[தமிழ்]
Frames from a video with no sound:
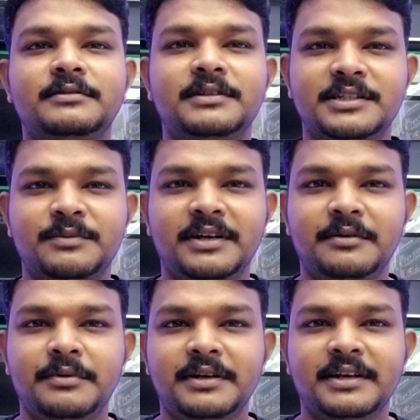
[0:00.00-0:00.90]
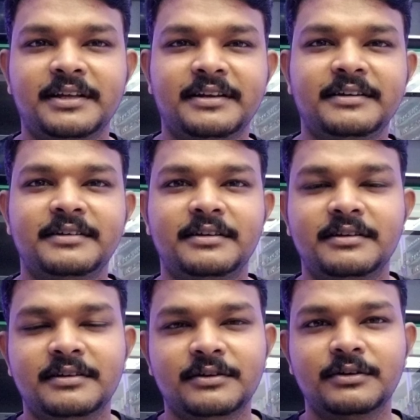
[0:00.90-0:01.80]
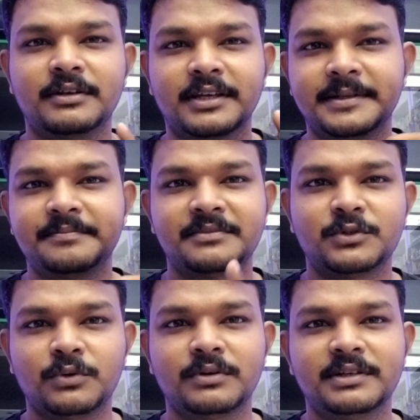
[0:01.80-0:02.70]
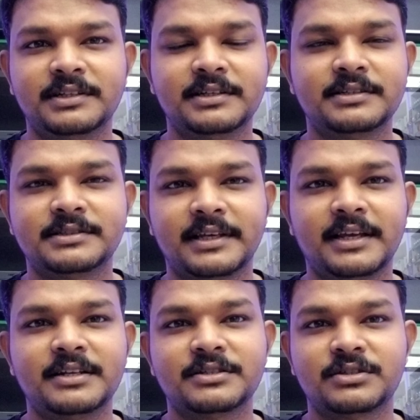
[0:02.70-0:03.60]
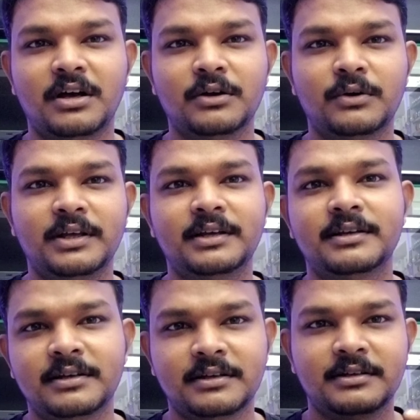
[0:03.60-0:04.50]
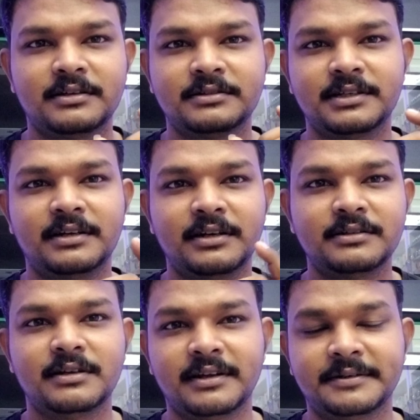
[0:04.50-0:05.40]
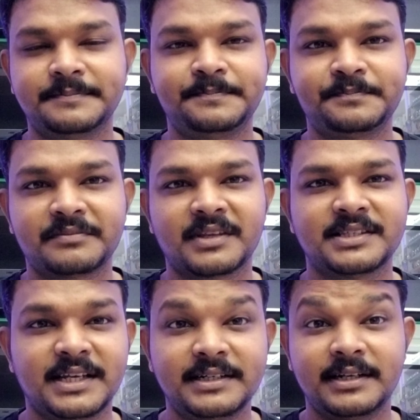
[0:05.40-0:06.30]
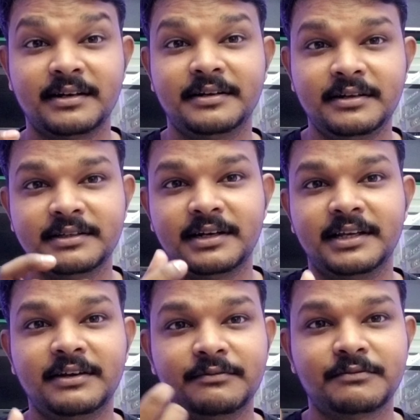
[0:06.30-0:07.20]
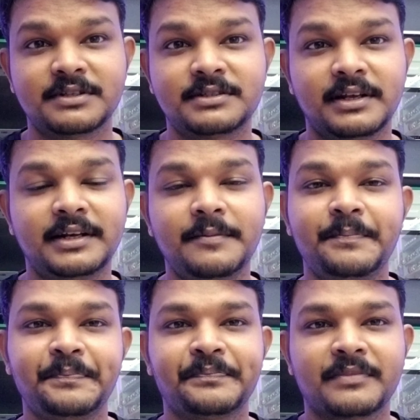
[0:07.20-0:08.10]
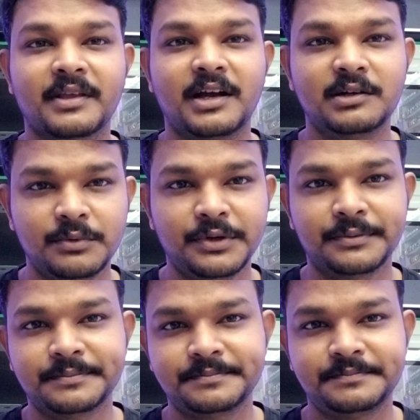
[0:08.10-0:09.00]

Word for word: கெஸ் பண்ணியிருப்பீங்கன்னு நினைக்கிறேன் ஓகே ஸோ இது செகண்ட் சாங்கோட சென்டர் லைன் சென்டர் லைன் இதில் நீங்கள் ஃபர்ஸ்ட் லைனை கண்டுபிடிக்கணும்